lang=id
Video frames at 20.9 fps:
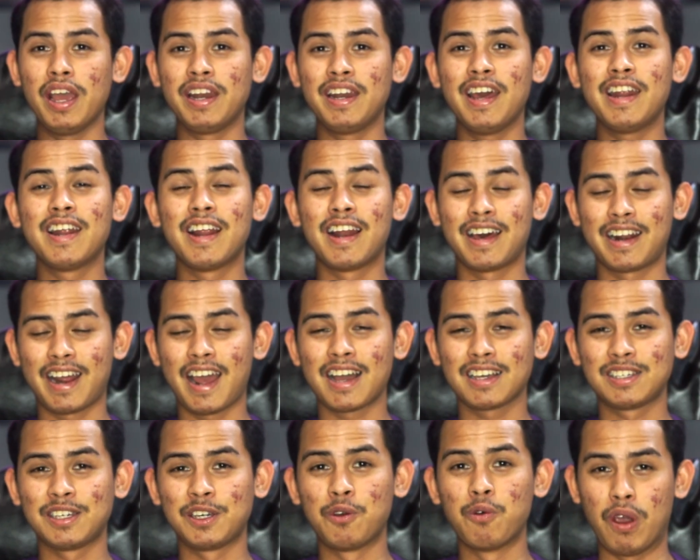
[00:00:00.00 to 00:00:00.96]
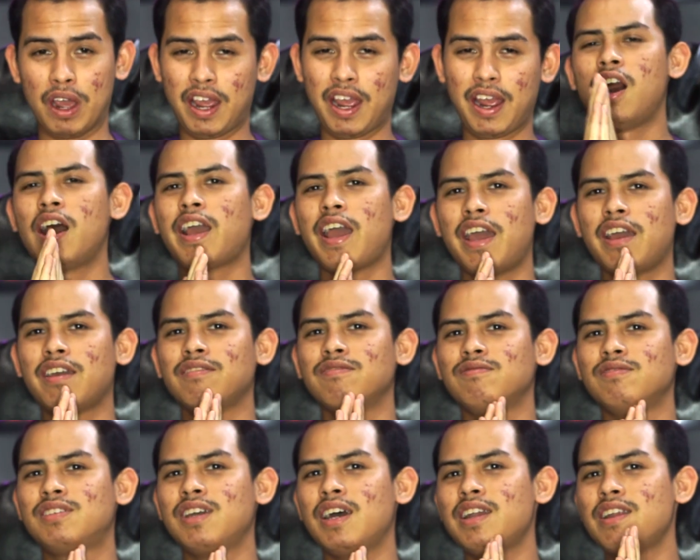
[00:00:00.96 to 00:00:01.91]
Ini adalah reaksi gue. Oke, okay,
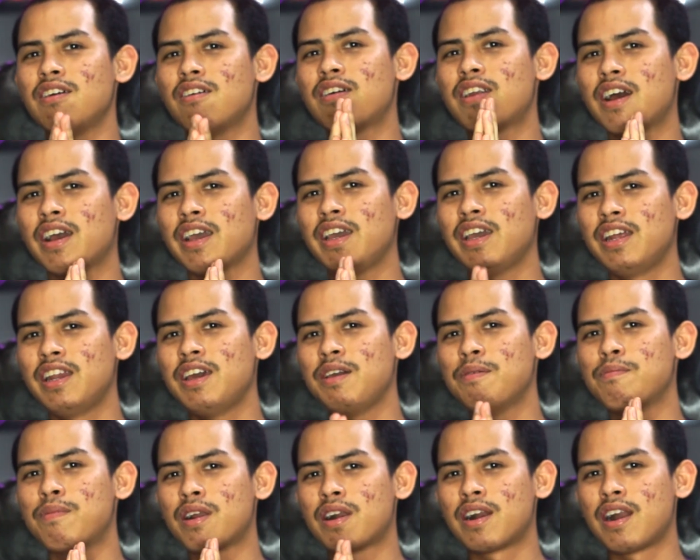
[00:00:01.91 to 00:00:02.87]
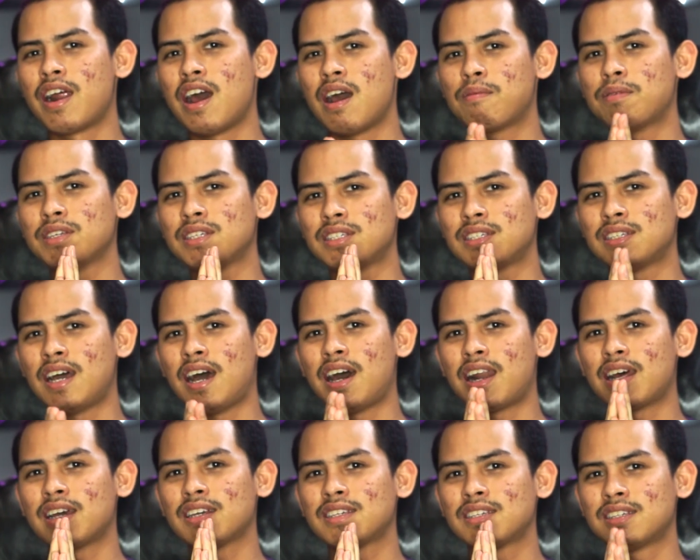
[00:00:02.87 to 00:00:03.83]
jadi orang ini bernama
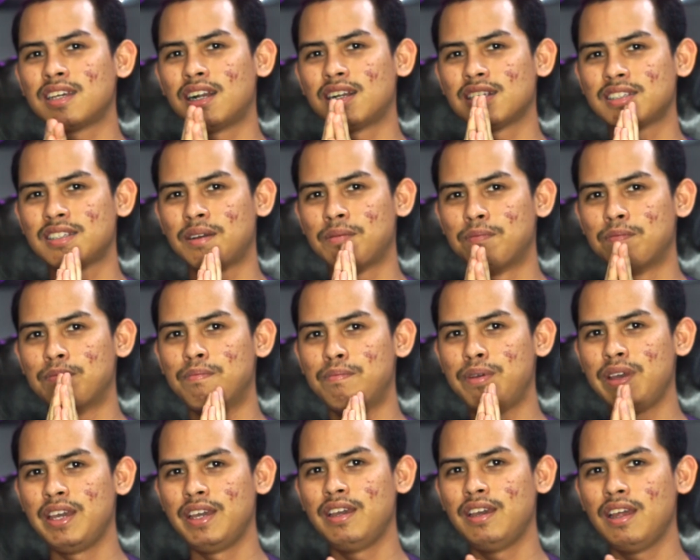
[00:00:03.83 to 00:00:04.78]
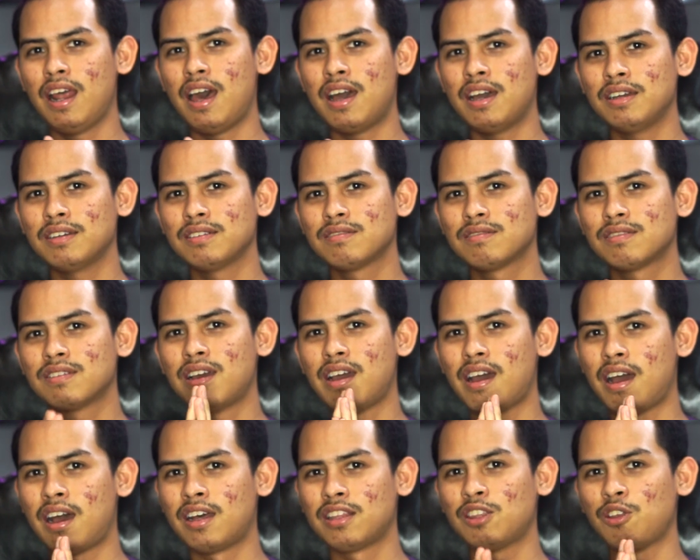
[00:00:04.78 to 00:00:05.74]
Sarah Salsabila
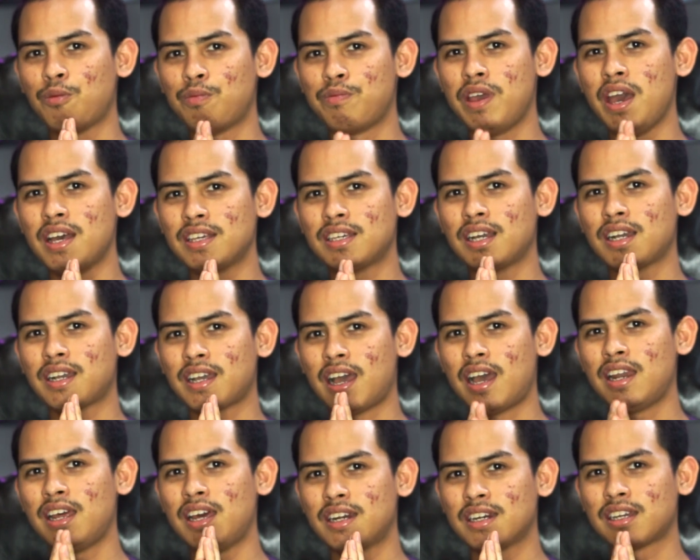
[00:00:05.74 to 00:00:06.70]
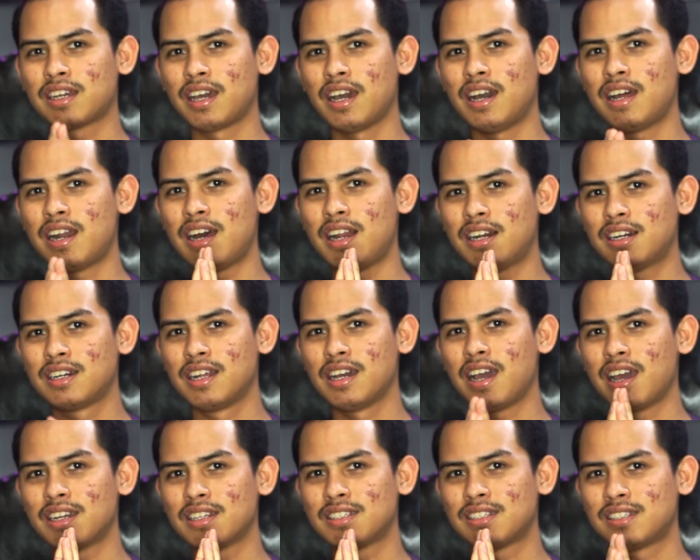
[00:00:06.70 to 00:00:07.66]
atau biasa kalian kenal
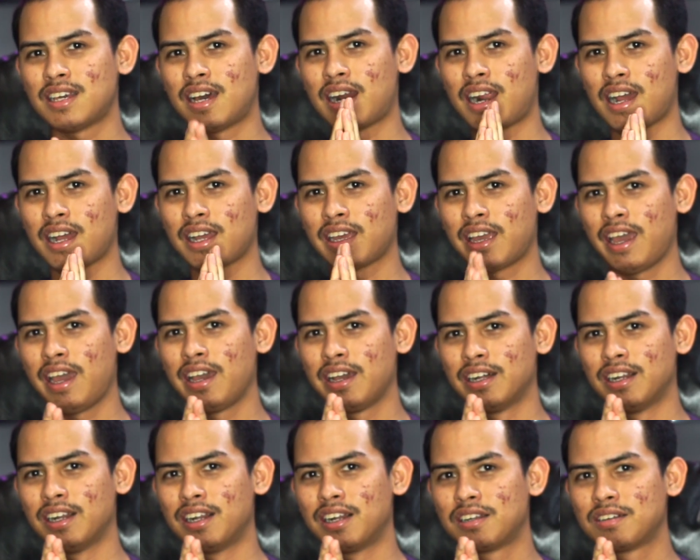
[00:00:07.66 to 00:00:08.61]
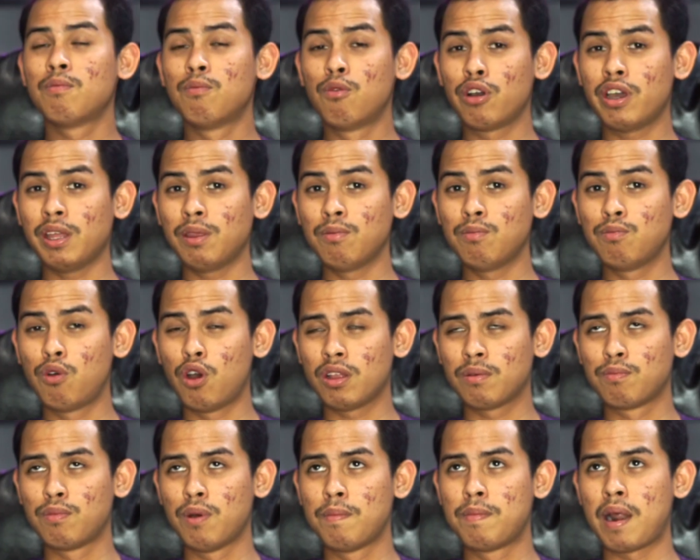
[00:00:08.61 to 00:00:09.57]
dengan Sarah Kale. Mungkin
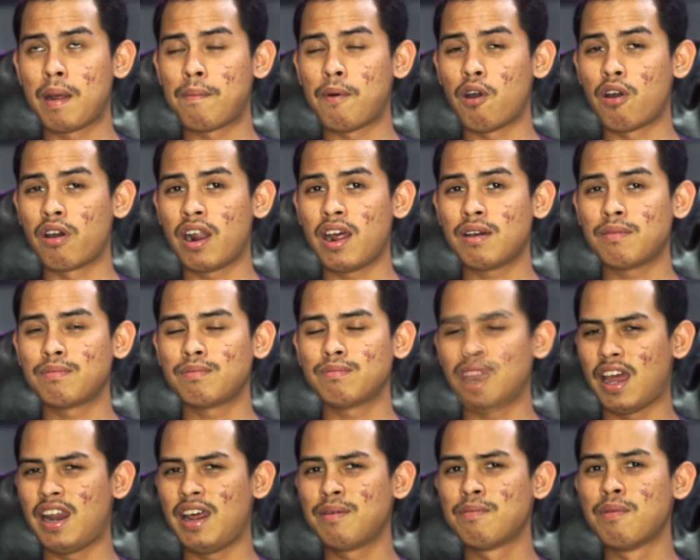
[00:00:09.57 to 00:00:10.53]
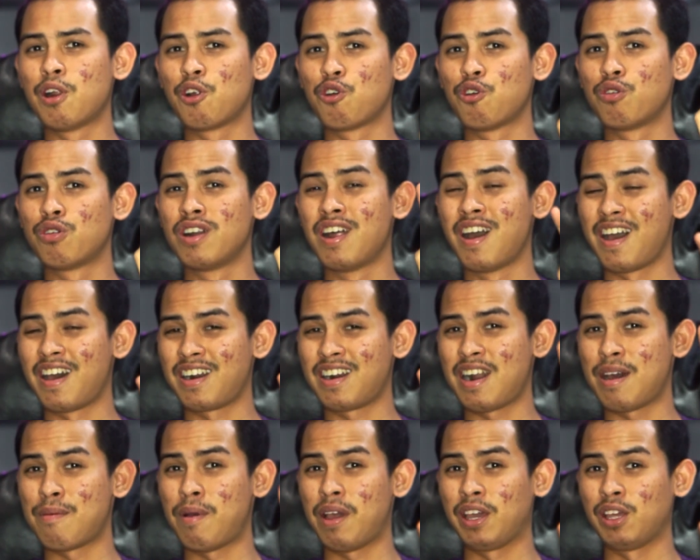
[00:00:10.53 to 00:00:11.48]
buat beberapa orang kalian baru
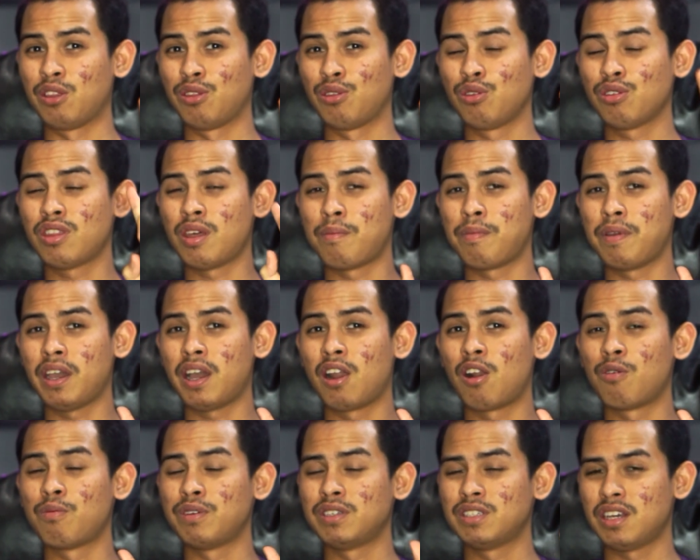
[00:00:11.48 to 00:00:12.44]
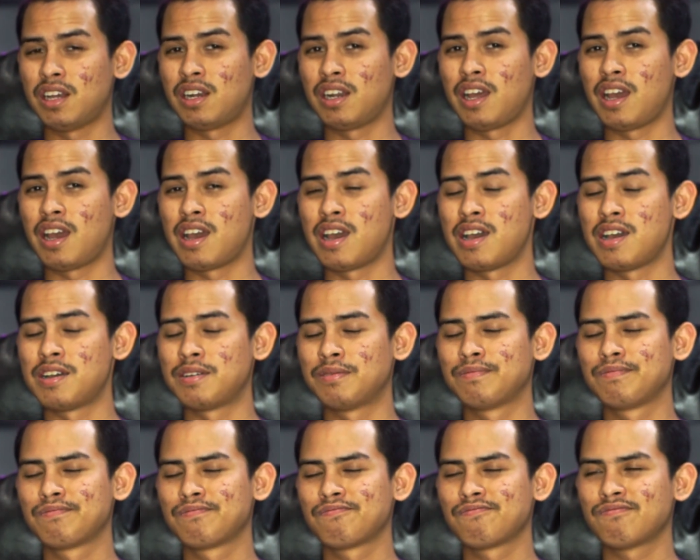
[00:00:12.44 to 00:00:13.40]
denger nama itu, tapi kalau misalnya
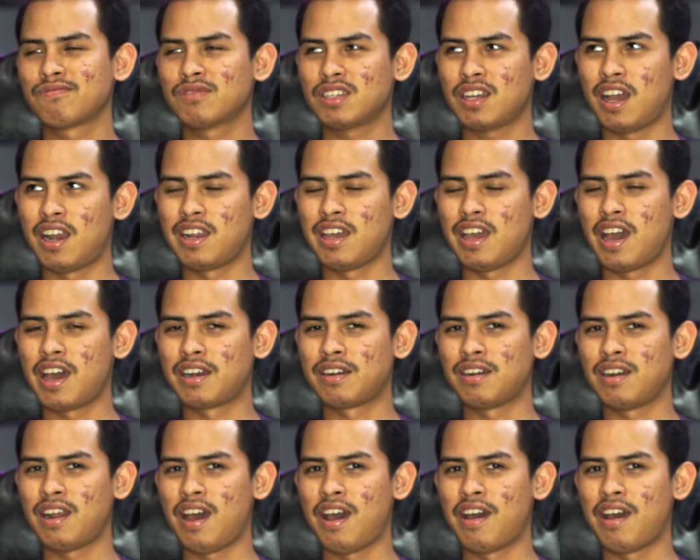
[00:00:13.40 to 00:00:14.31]
kalian